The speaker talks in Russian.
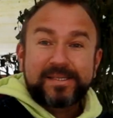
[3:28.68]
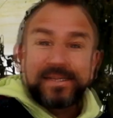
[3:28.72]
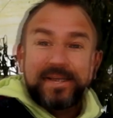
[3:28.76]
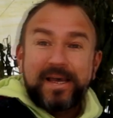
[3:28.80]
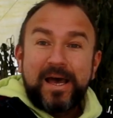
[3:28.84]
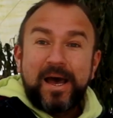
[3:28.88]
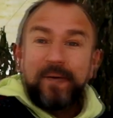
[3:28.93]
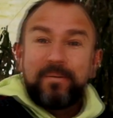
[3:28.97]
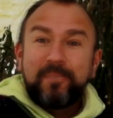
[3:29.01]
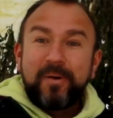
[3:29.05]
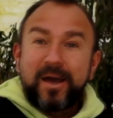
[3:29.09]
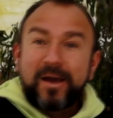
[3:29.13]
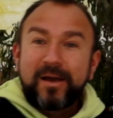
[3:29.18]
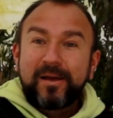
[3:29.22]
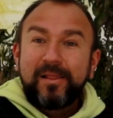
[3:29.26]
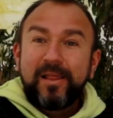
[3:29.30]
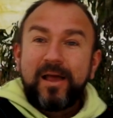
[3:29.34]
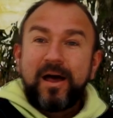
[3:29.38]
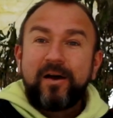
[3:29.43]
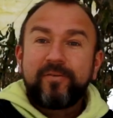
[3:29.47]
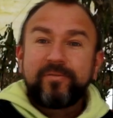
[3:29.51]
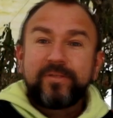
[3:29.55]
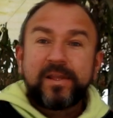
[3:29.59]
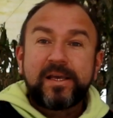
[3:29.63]
самое
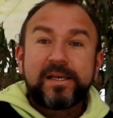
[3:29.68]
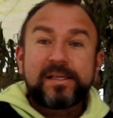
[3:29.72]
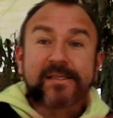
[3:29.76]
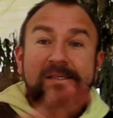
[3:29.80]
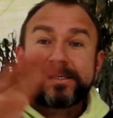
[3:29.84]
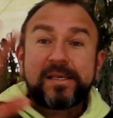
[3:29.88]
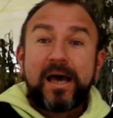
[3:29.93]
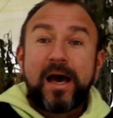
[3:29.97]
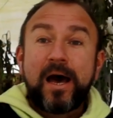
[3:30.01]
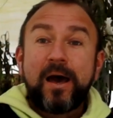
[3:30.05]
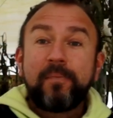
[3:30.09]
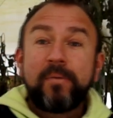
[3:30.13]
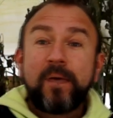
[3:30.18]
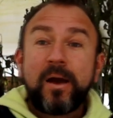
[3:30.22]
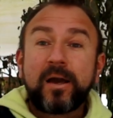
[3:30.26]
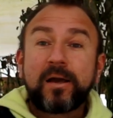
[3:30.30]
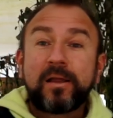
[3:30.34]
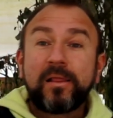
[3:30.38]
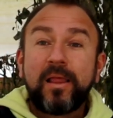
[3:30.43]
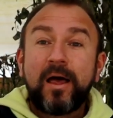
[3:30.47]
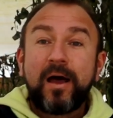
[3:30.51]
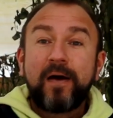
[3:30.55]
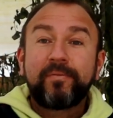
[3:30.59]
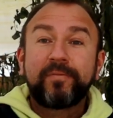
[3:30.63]
главное, самое
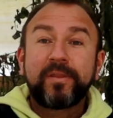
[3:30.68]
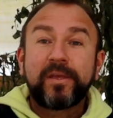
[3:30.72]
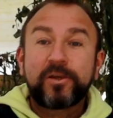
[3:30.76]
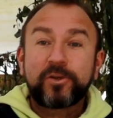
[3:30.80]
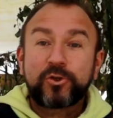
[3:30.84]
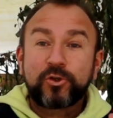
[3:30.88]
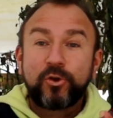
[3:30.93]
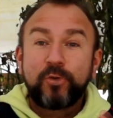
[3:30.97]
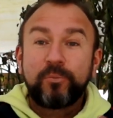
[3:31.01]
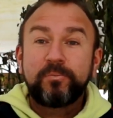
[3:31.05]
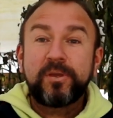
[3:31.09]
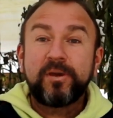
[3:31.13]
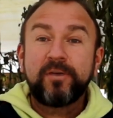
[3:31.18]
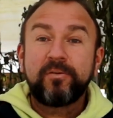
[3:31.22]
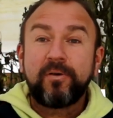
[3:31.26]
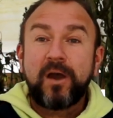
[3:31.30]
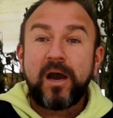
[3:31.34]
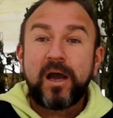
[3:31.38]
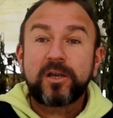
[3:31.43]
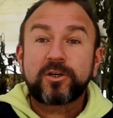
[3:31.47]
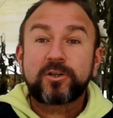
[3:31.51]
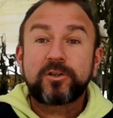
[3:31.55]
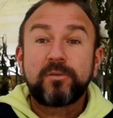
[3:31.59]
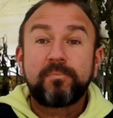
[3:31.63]
главное, что мне
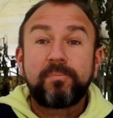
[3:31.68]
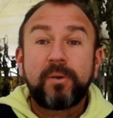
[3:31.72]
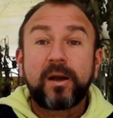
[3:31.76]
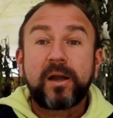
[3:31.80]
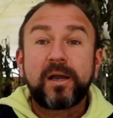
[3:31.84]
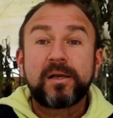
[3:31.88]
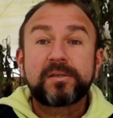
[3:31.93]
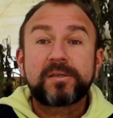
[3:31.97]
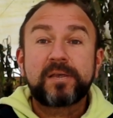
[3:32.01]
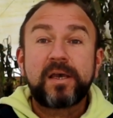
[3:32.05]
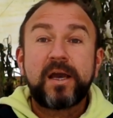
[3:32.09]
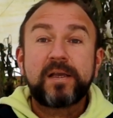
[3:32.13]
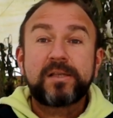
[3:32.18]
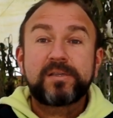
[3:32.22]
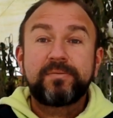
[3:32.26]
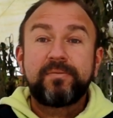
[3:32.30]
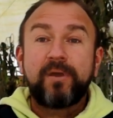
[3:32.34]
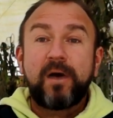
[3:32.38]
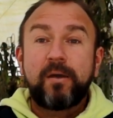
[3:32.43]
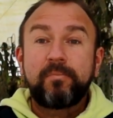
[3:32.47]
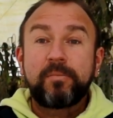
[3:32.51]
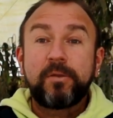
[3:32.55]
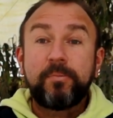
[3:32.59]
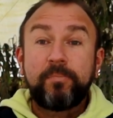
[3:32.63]
важно показать
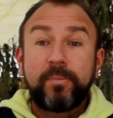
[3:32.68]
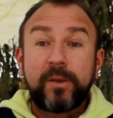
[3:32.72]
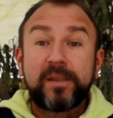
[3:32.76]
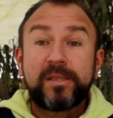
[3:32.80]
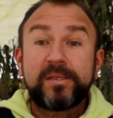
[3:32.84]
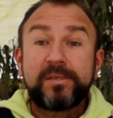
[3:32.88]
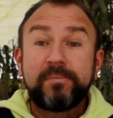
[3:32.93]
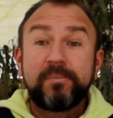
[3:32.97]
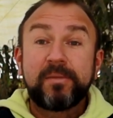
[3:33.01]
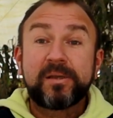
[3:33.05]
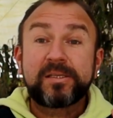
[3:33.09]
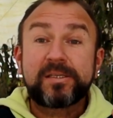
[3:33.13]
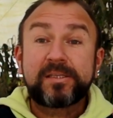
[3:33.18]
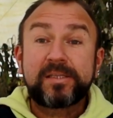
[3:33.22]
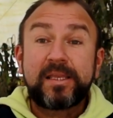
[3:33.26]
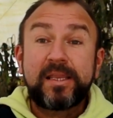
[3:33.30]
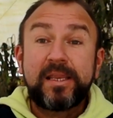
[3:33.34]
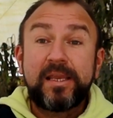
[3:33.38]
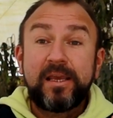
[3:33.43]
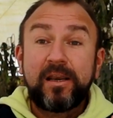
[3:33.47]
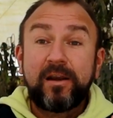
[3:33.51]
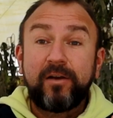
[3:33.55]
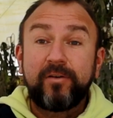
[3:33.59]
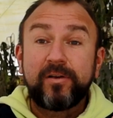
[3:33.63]
вам и
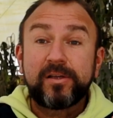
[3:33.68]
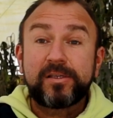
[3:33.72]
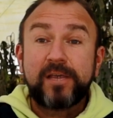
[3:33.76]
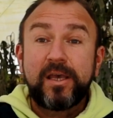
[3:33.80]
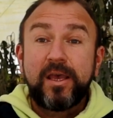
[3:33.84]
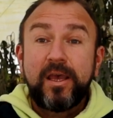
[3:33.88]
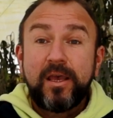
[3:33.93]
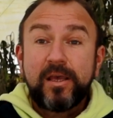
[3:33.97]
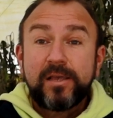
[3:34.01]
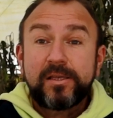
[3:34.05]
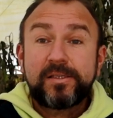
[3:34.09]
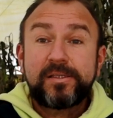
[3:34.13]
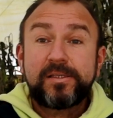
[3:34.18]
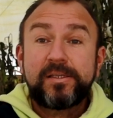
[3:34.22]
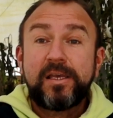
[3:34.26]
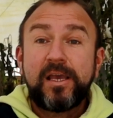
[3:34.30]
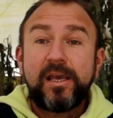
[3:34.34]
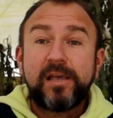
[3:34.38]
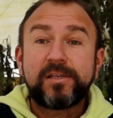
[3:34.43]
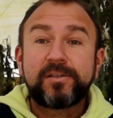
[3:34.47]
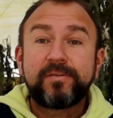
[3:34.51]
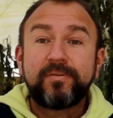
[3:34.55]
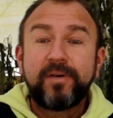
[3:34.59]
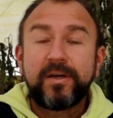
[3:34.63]
продемонстрировать
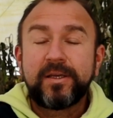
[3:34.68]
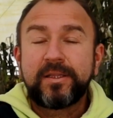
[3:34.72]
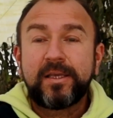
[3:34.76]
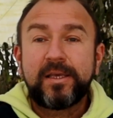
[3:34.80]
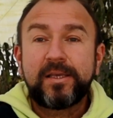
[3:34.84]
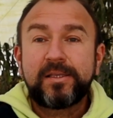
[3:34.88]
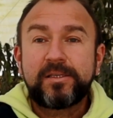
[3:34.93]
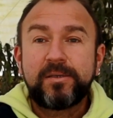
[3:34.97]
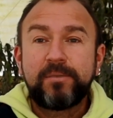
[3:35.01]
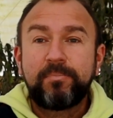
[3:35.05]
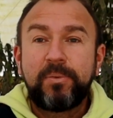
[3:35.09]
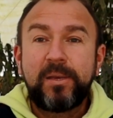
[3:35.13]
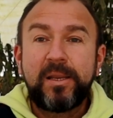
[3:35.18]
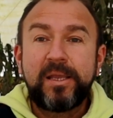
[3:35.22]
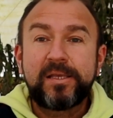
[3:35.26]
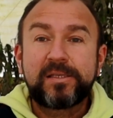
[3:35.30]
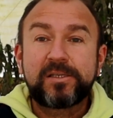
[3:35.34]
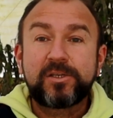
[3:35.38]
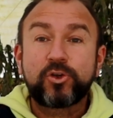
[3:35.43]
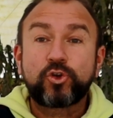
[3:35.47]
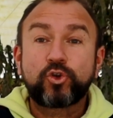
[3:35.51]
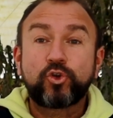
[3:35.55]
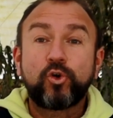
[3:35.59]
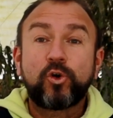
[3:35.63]
здесь, в этой
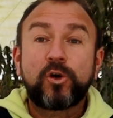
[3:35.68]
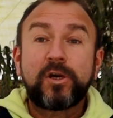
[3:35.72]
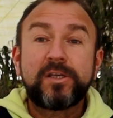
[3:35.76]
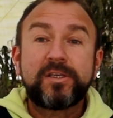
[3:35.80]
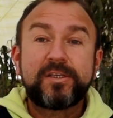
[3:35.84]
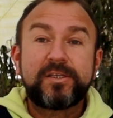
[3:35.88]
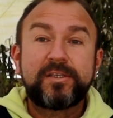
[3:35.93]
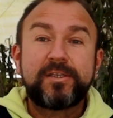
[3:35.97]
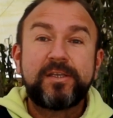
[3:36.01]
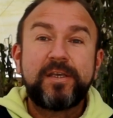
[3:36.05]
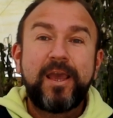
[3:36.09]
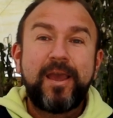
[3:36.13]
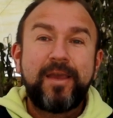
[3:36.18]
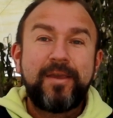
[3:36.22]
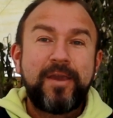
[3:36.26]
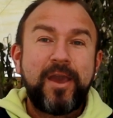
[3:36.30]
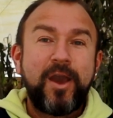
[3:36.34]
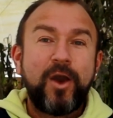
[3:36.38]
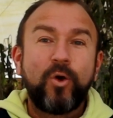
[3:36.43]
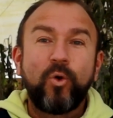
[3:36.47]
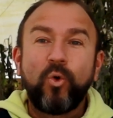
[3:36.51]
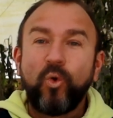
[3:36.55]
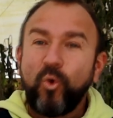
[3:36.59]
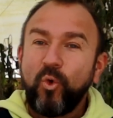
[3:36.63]
теплице, что
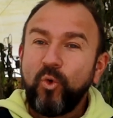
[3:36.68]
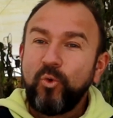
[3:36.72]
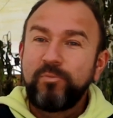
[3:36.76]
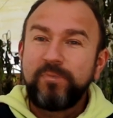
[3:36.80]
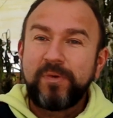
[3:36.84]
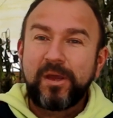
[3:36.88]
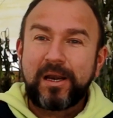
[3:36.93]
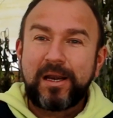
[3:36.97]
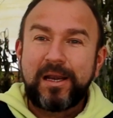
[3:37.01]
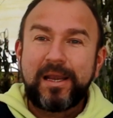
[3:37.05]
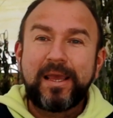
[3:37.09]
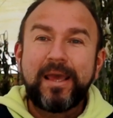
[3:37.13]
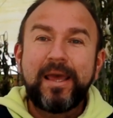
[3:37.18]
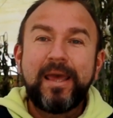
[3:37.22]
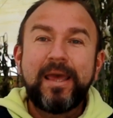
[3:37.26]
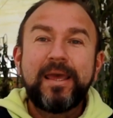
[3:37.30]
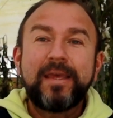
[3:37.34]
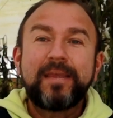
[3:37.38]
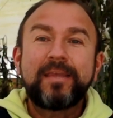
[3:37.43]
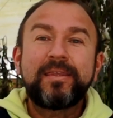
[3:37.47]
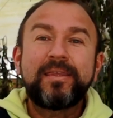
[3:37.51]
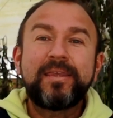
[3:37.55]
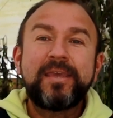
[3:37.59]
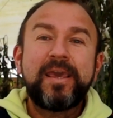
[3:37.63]
растения умерли
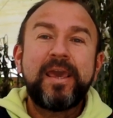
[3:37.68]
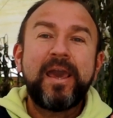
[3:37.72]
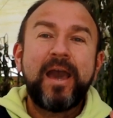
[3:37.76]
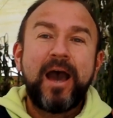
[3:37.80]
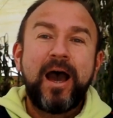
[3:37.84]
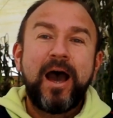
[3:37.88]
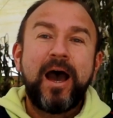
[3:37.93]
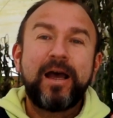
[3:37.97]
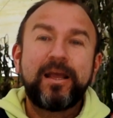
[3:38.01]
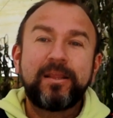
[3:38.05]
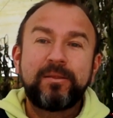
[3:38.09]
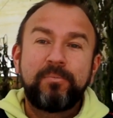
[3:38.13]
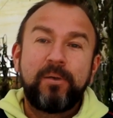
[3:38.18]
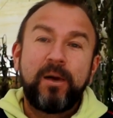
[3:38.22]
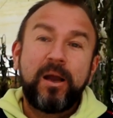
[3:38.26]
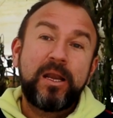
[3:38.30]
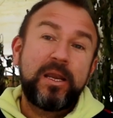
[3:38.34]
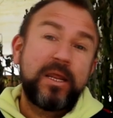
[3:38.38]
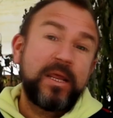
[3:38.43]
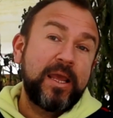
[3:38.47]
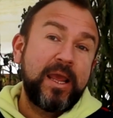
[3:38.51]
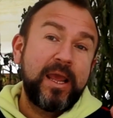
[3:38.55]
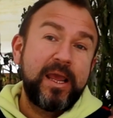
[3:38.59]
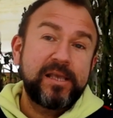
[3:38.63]
не от
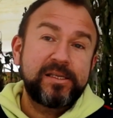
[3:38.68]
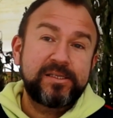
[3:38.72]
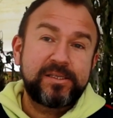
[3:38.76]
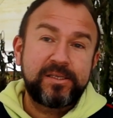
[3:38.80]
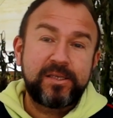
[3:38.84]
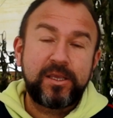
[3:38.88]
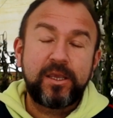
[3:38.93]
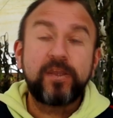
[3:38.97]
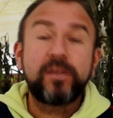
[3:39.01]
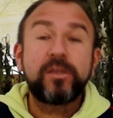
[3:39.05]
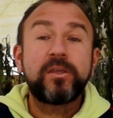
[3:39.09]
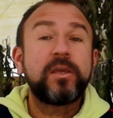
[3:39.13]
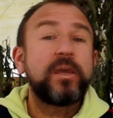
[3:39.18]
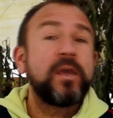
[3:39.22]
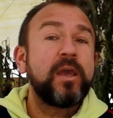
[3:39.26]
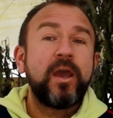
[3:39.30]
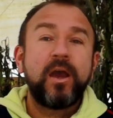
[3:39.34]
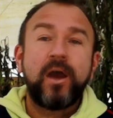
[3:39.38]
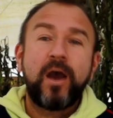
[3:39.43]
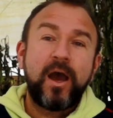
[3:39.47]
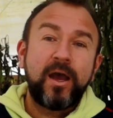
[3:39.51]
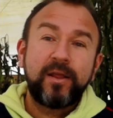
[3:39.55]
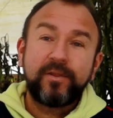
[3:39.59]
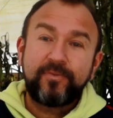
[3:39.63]
болезни,
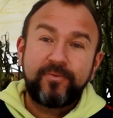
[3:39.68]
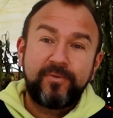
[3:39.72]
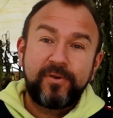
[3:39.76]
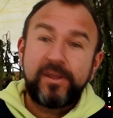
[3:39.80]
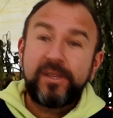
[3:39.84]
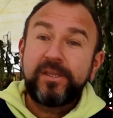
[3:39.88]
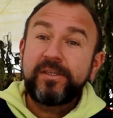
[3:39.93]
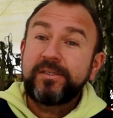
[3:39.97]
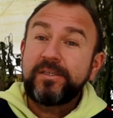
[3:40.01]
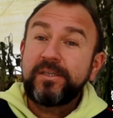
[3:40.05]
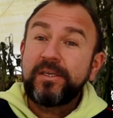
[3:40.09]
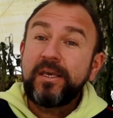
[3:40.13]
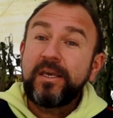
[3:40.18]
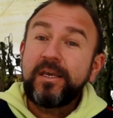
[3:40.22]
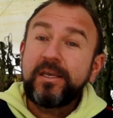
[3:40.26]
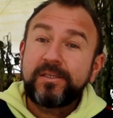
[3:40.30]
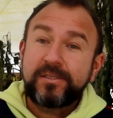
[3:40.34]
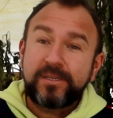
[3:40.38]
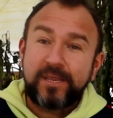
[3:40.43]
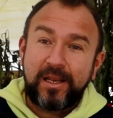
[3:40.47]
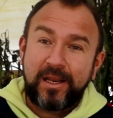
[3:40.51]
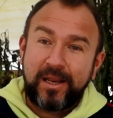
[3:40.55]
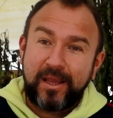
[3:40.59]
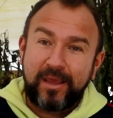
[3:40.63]
не от
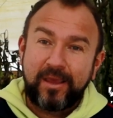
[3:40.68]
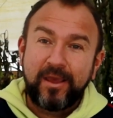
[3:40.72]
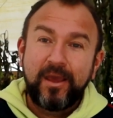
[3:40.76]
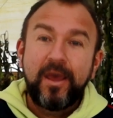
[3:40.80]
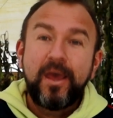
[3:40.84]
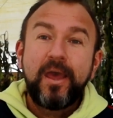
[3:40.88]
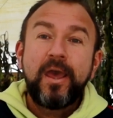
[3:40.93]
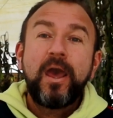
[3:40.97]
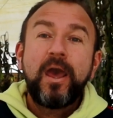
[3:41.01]
вредителей.